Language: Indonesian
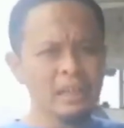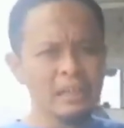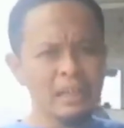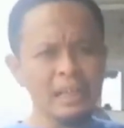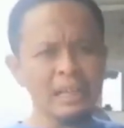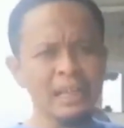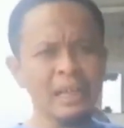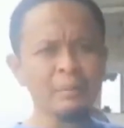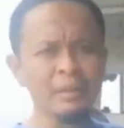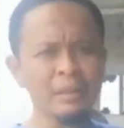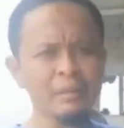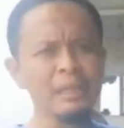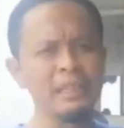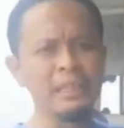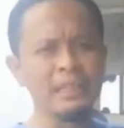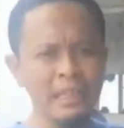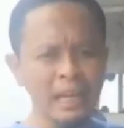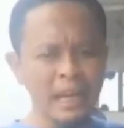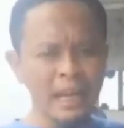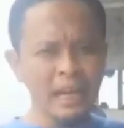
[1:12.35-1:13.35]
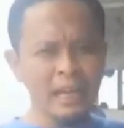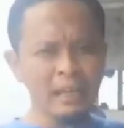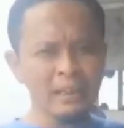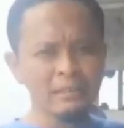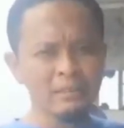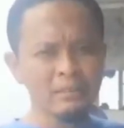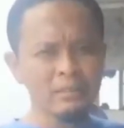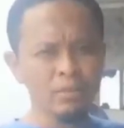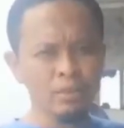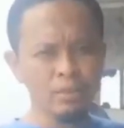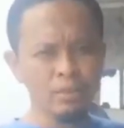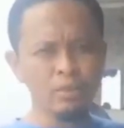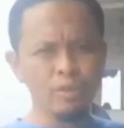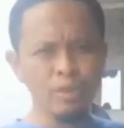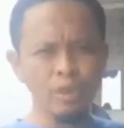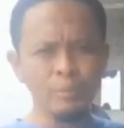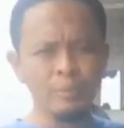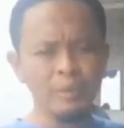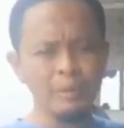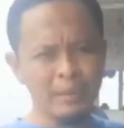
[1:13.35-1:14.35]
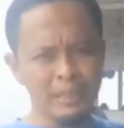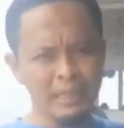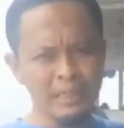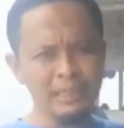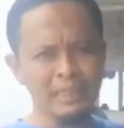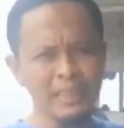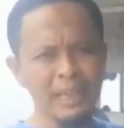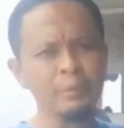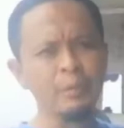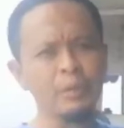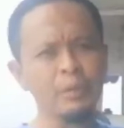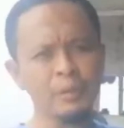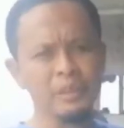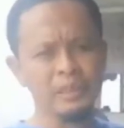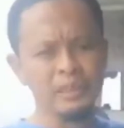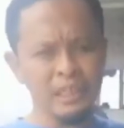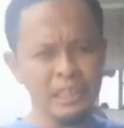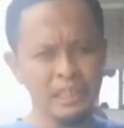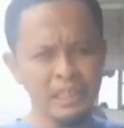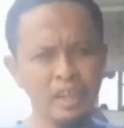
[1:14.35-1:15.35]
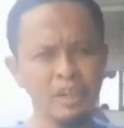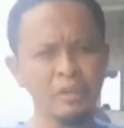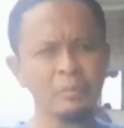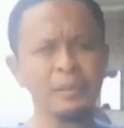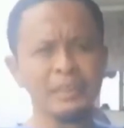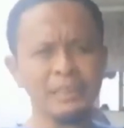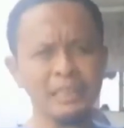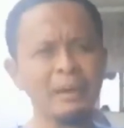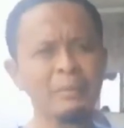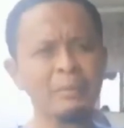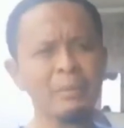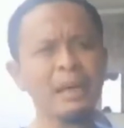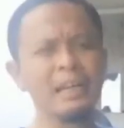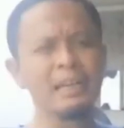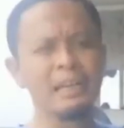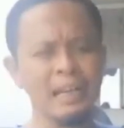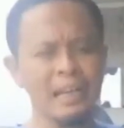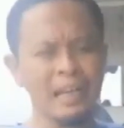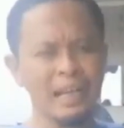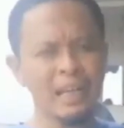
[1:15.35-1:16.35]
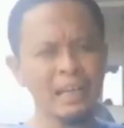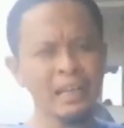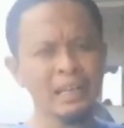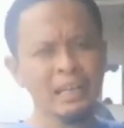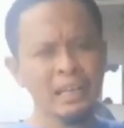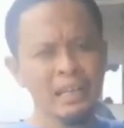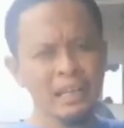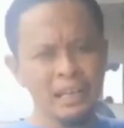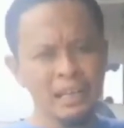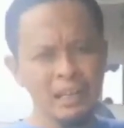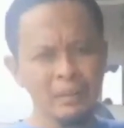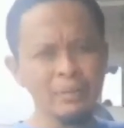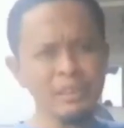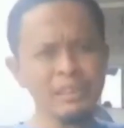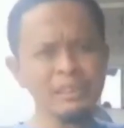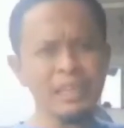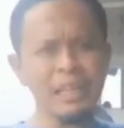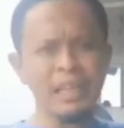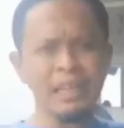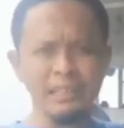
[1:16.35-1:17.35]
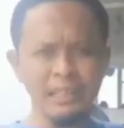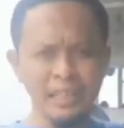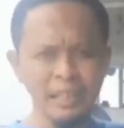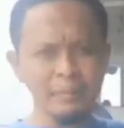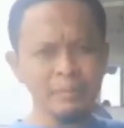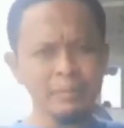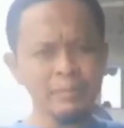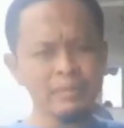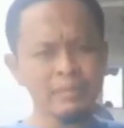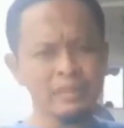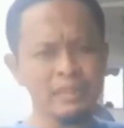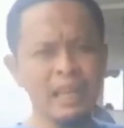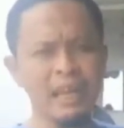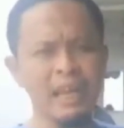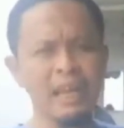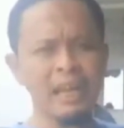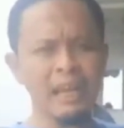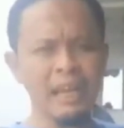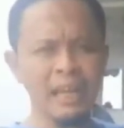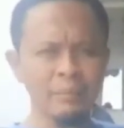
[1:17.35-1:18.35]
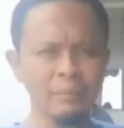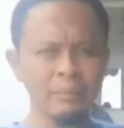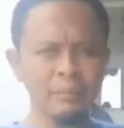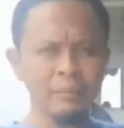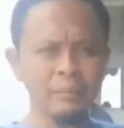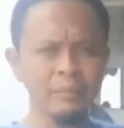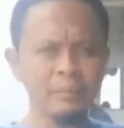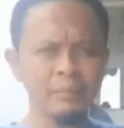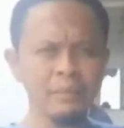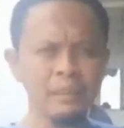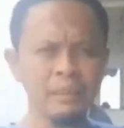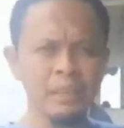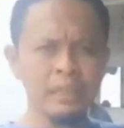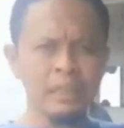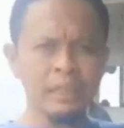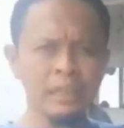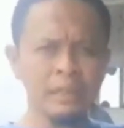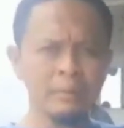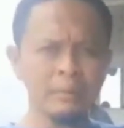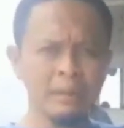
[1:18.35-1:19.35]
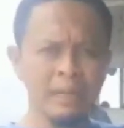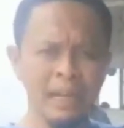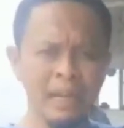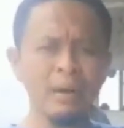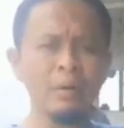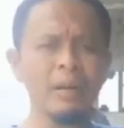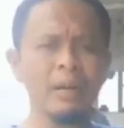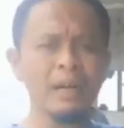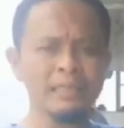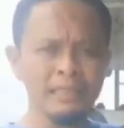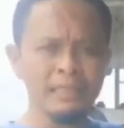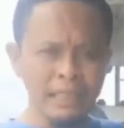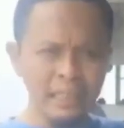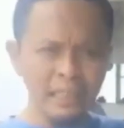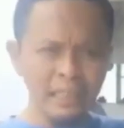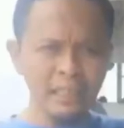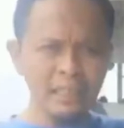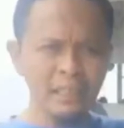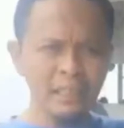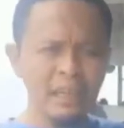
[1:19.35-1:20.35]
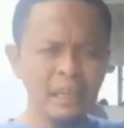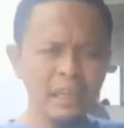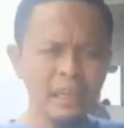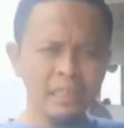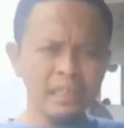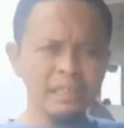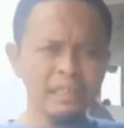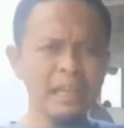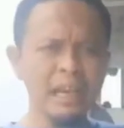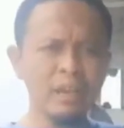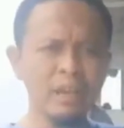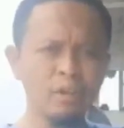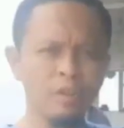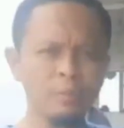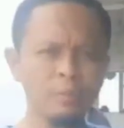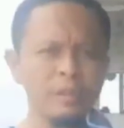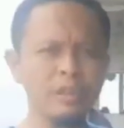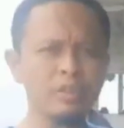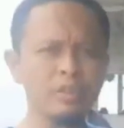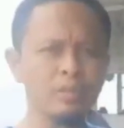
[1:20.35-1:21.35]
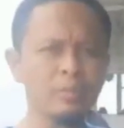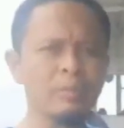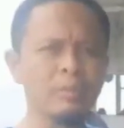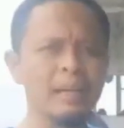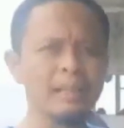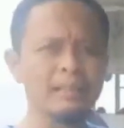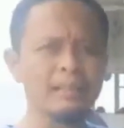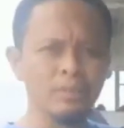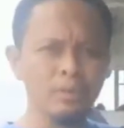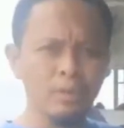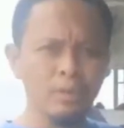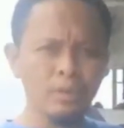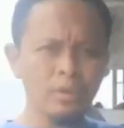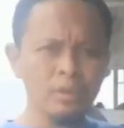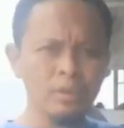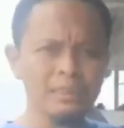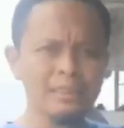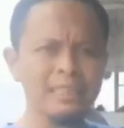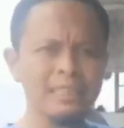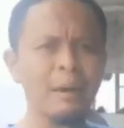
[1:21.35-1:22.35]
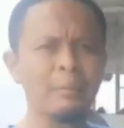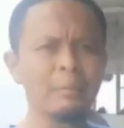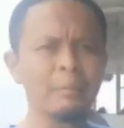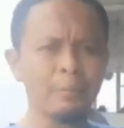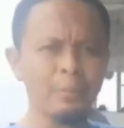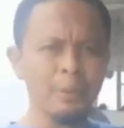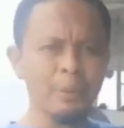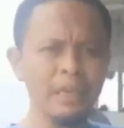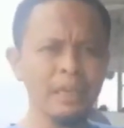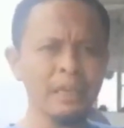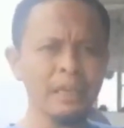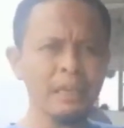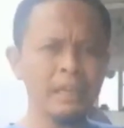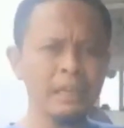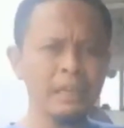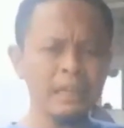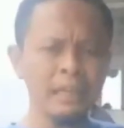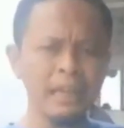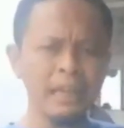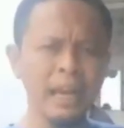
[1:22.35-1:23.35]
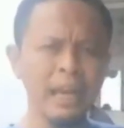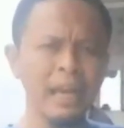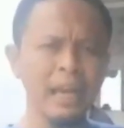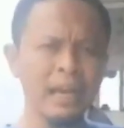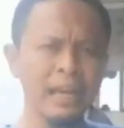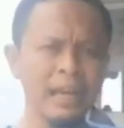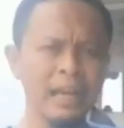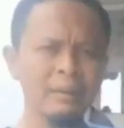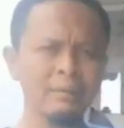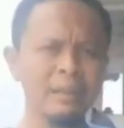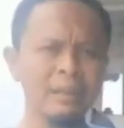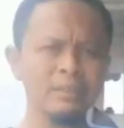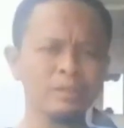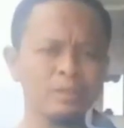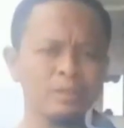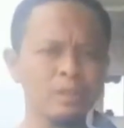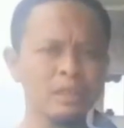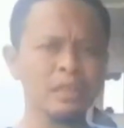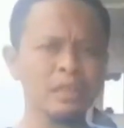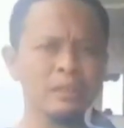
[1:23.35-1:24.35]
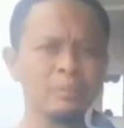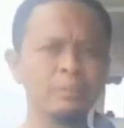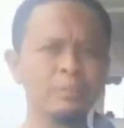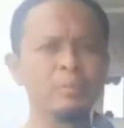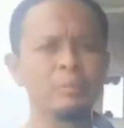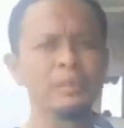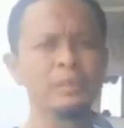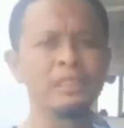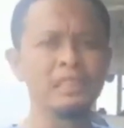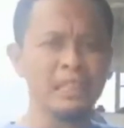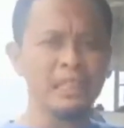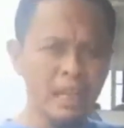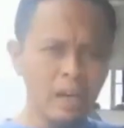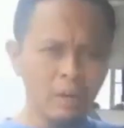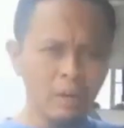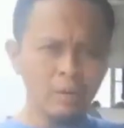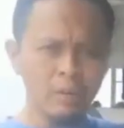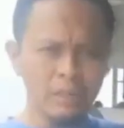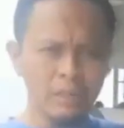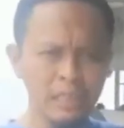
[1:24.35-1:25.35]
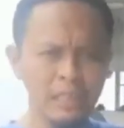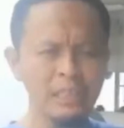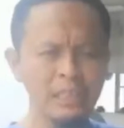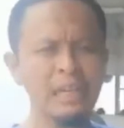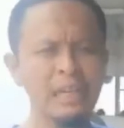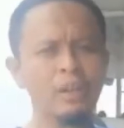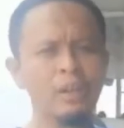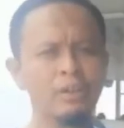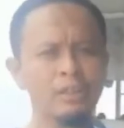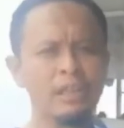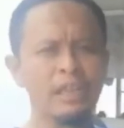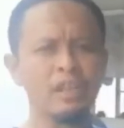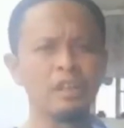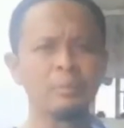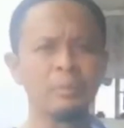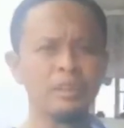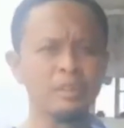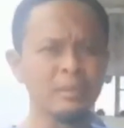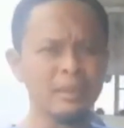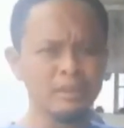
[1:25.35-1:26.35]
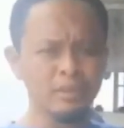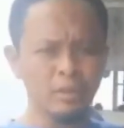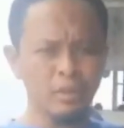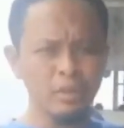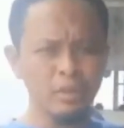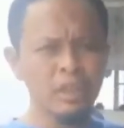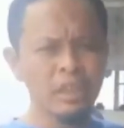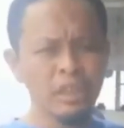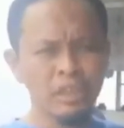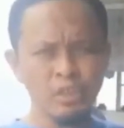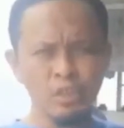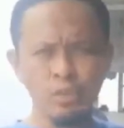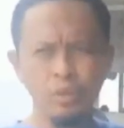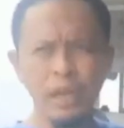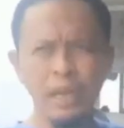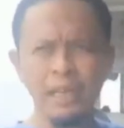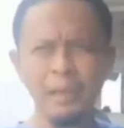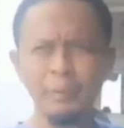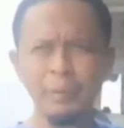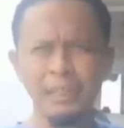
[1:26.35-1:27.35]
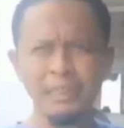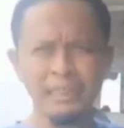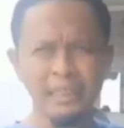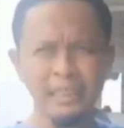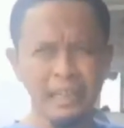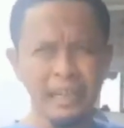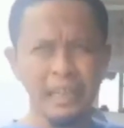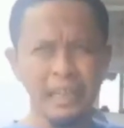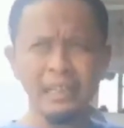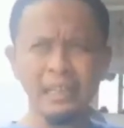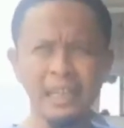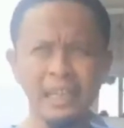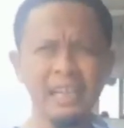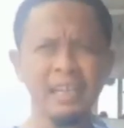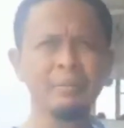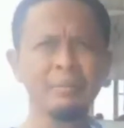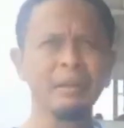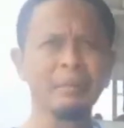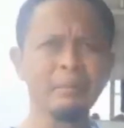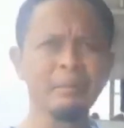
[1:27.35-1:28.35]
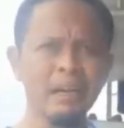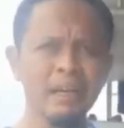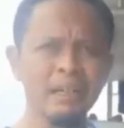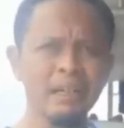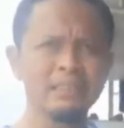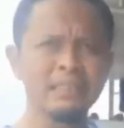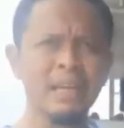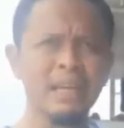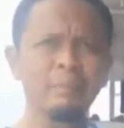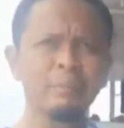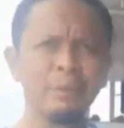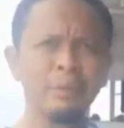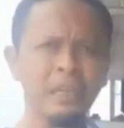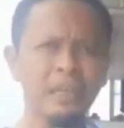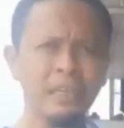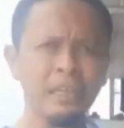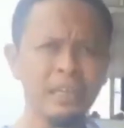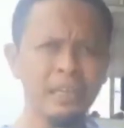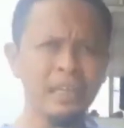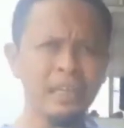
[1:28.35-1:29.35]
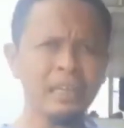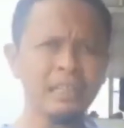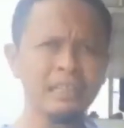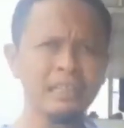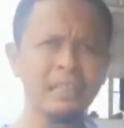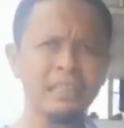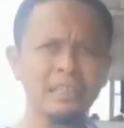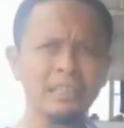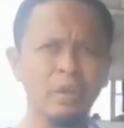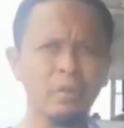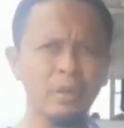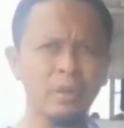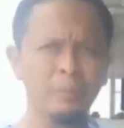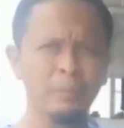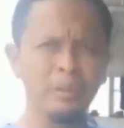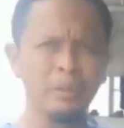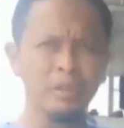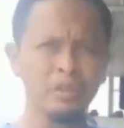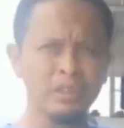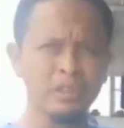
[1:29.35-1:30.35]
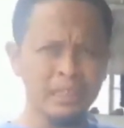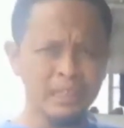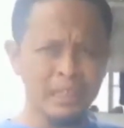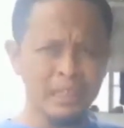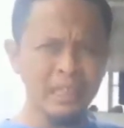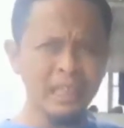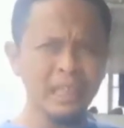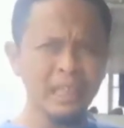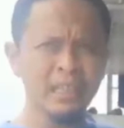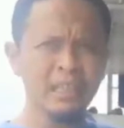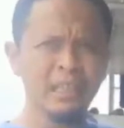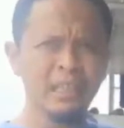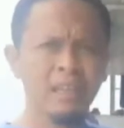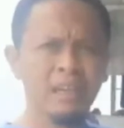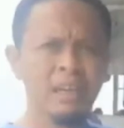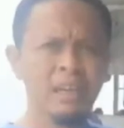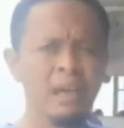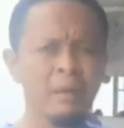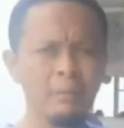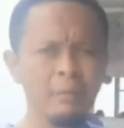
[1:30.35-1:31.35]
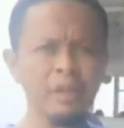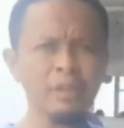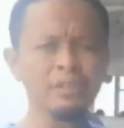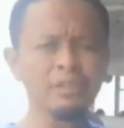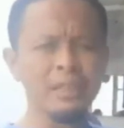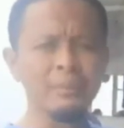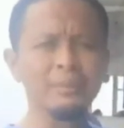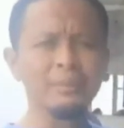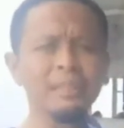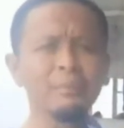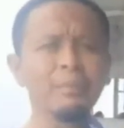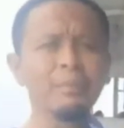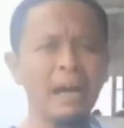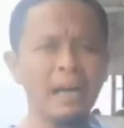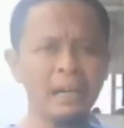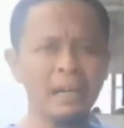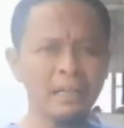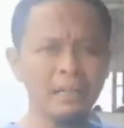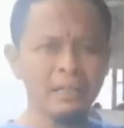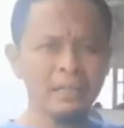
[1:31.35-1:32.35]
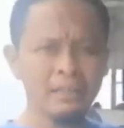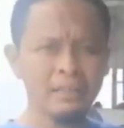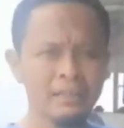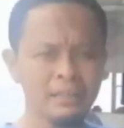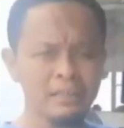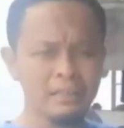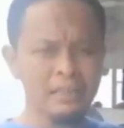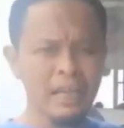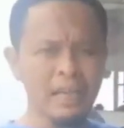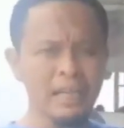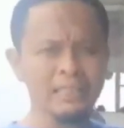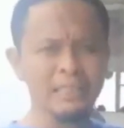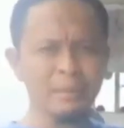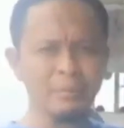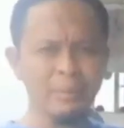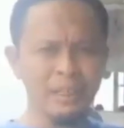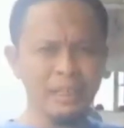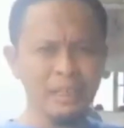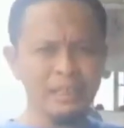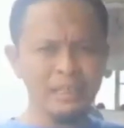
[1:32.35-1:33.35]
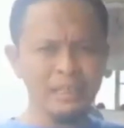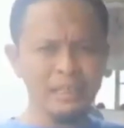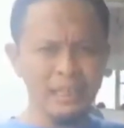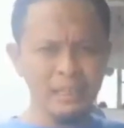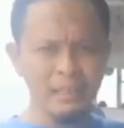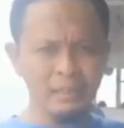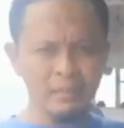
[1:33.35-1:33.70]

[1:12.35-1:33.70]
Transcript: Dan kami minta untuk pemerintah Provinsi Riau, pertama adalah lebih selektif dalam uh, mengawasi di jalur pintu masuk sapi yang akan masuk ke Provinsi Riau di jalur-jalur pintu masuk sudah ada pengecekan karena memang sapi ini kita ketahui virus ini virus yang menyebar jangan sampai nanti